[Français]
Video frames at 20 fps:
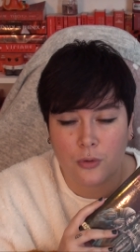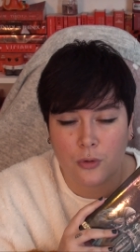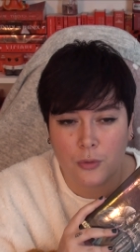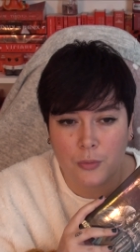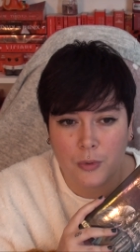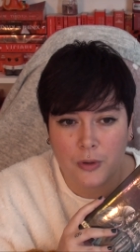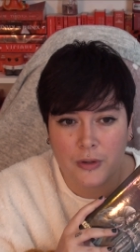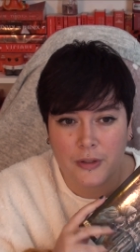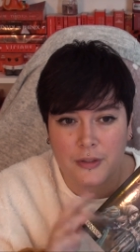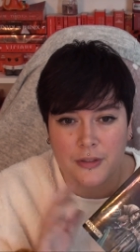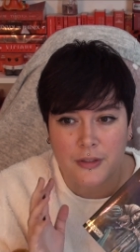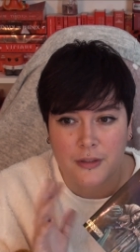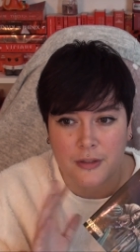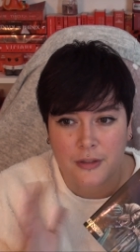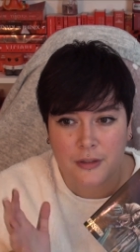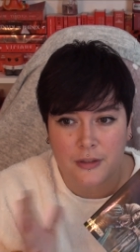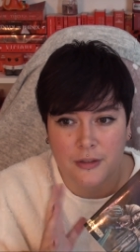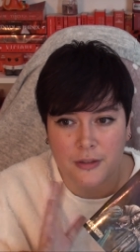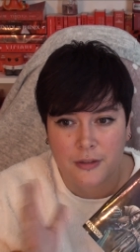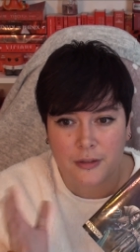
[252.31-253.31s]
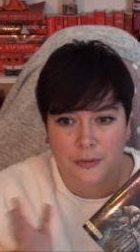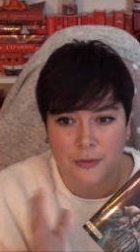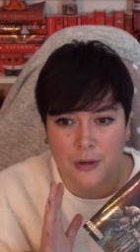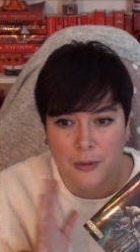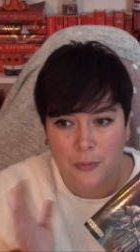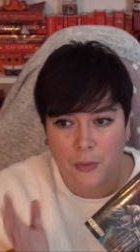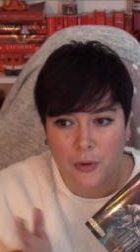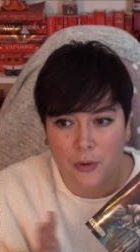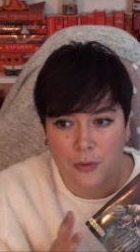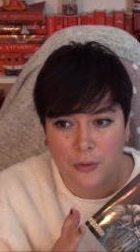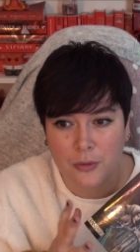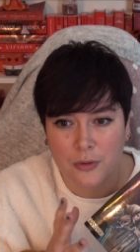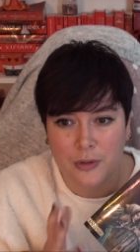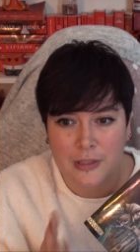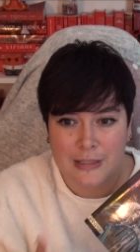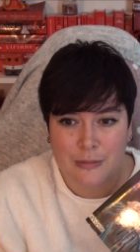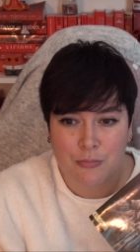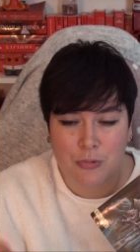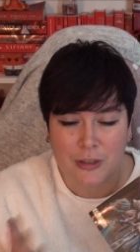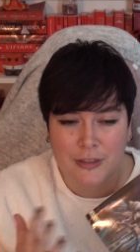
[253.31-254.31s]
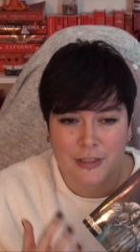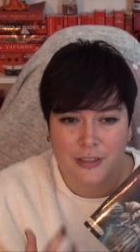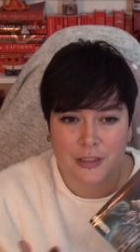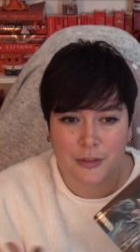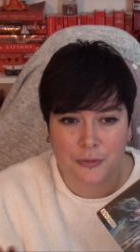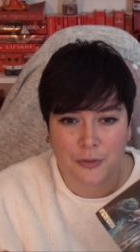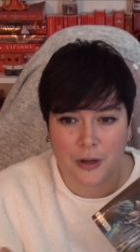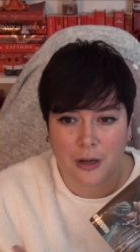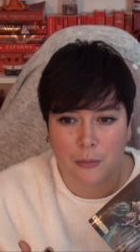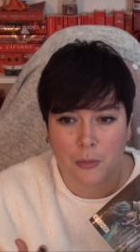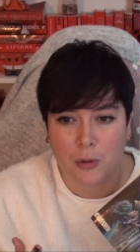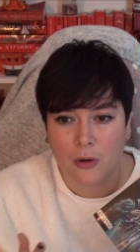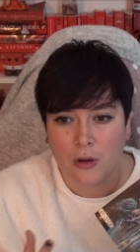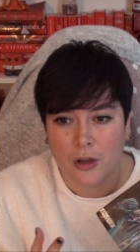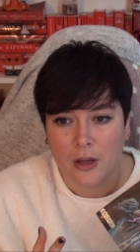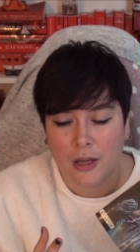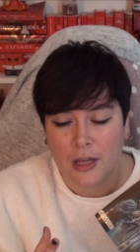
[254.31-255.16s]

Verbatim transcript: roman est, vraiment euh, exploité différemment.